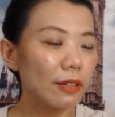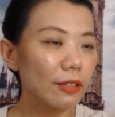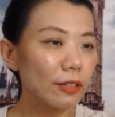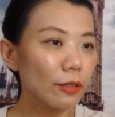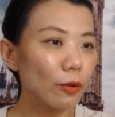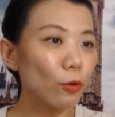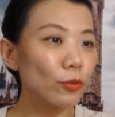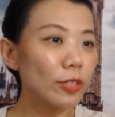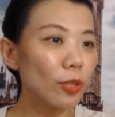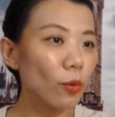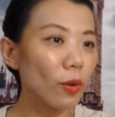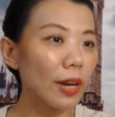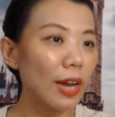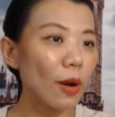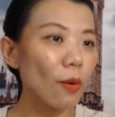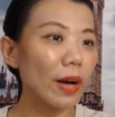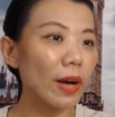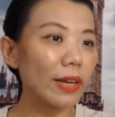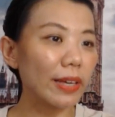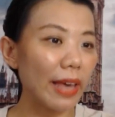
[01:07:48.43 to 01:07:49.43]
รู้สึกว่า
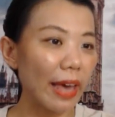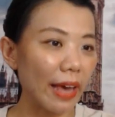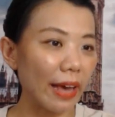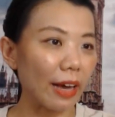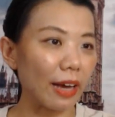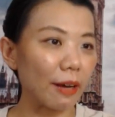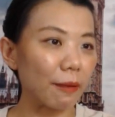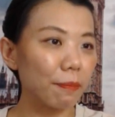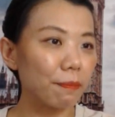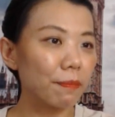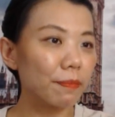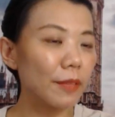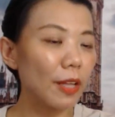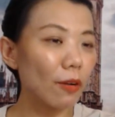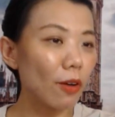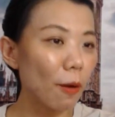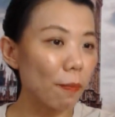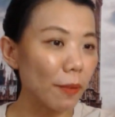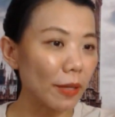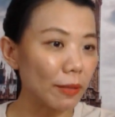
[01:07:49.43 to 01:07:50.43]
เราอะเก่งแล้
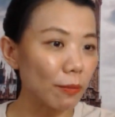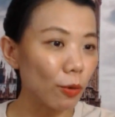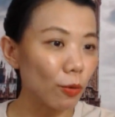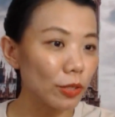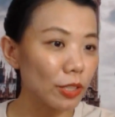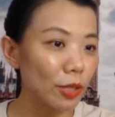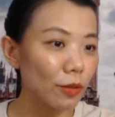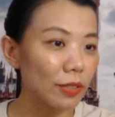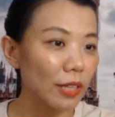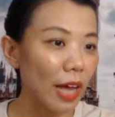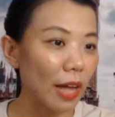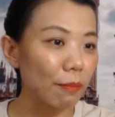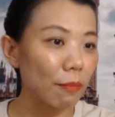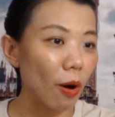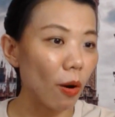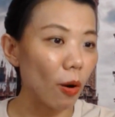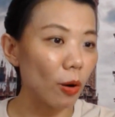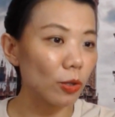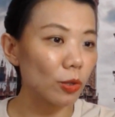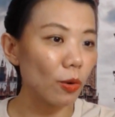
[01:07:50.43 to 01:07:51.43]
วก็เป็นผู้เชี่ยวชาญหม
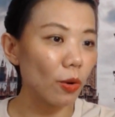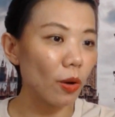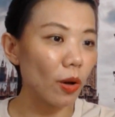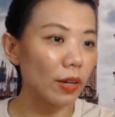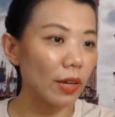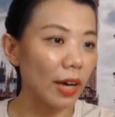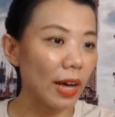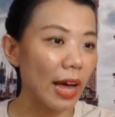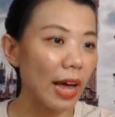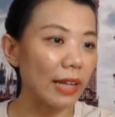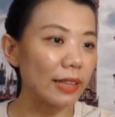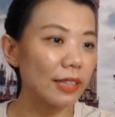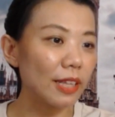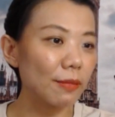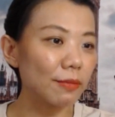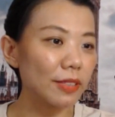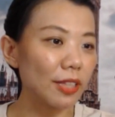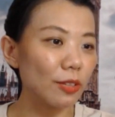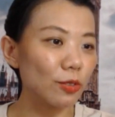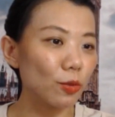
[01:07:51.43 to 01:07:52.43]
อขอตัวก่อนนะคะเตรี
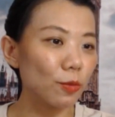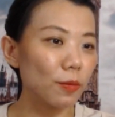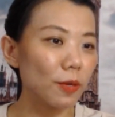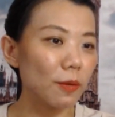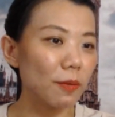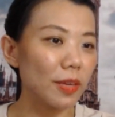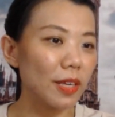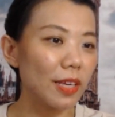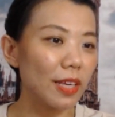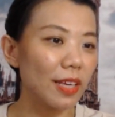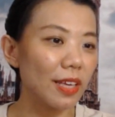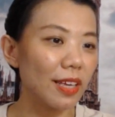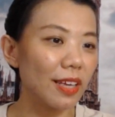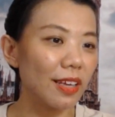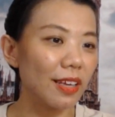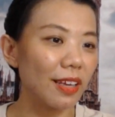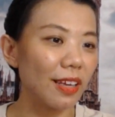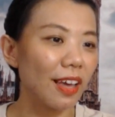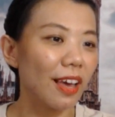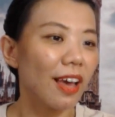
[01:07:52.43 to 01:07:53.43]
ยมใส่ชุด พี พี อี
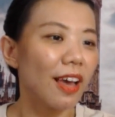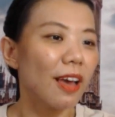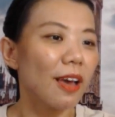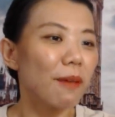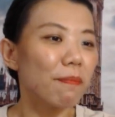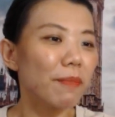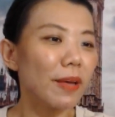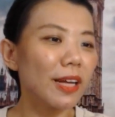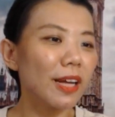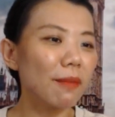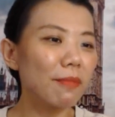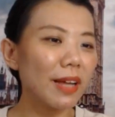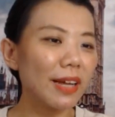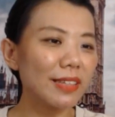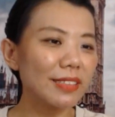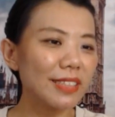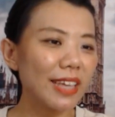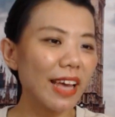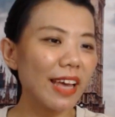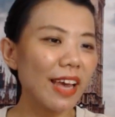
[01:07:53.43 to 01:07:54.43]
เป็นกำลัง
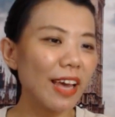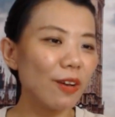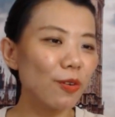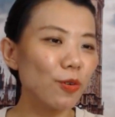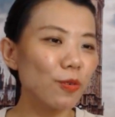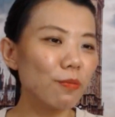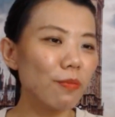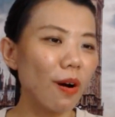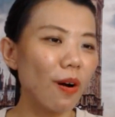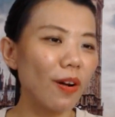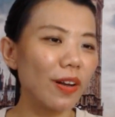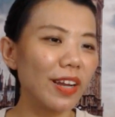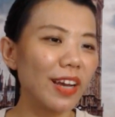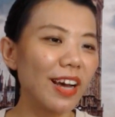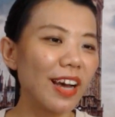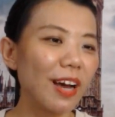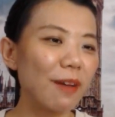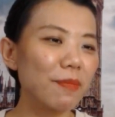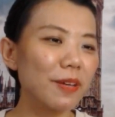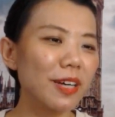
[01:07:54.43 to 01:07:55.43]
ใจให้คุณหมอนะ
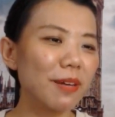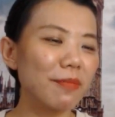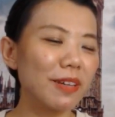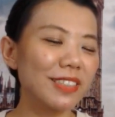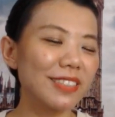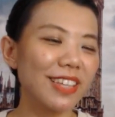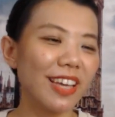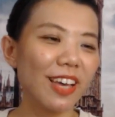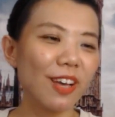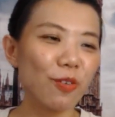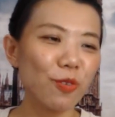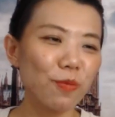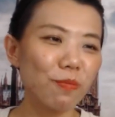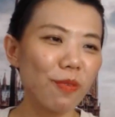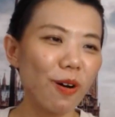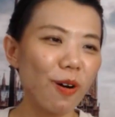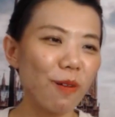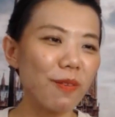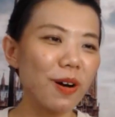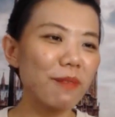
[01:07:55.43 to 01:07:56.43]
คะเป็นกำลังใจให้คุณห
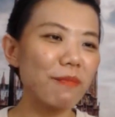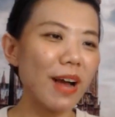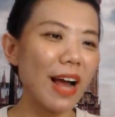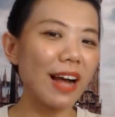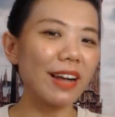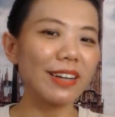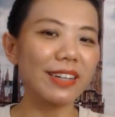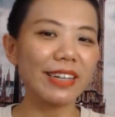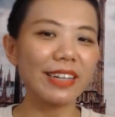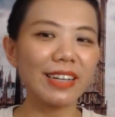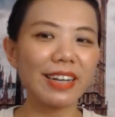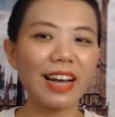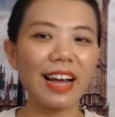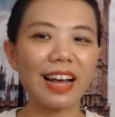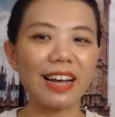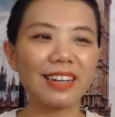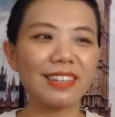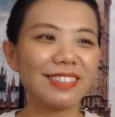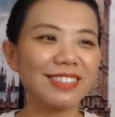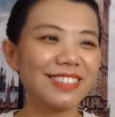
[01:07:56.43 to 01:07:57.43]
มอมากๆเลยค่ะ
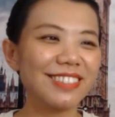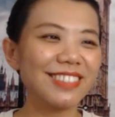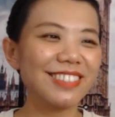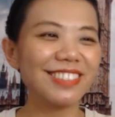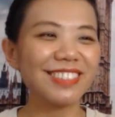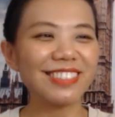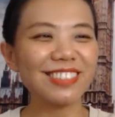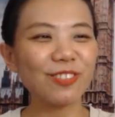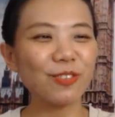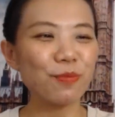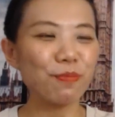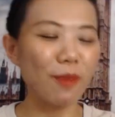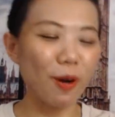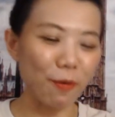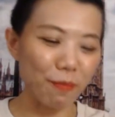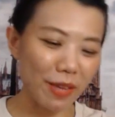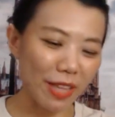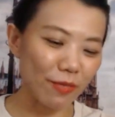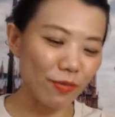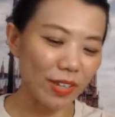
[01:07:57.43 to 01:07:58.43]
เออคุณหมอ
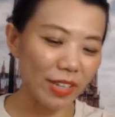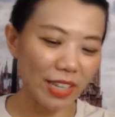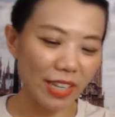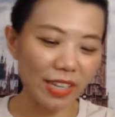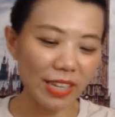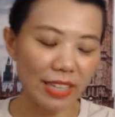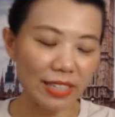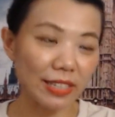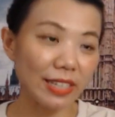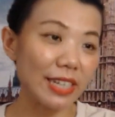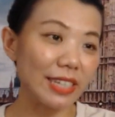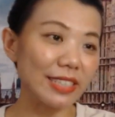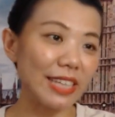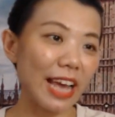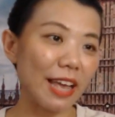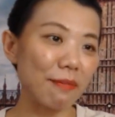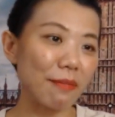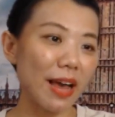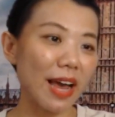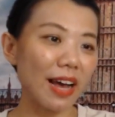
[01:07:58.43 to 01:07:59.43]
มิ้นวันนี้ดีใจ
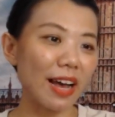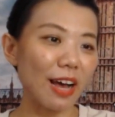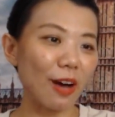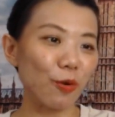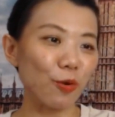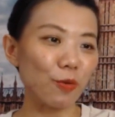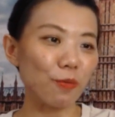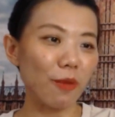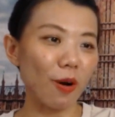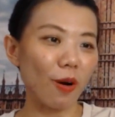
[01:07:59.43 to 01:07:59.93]
มากค่ะคุณหมอ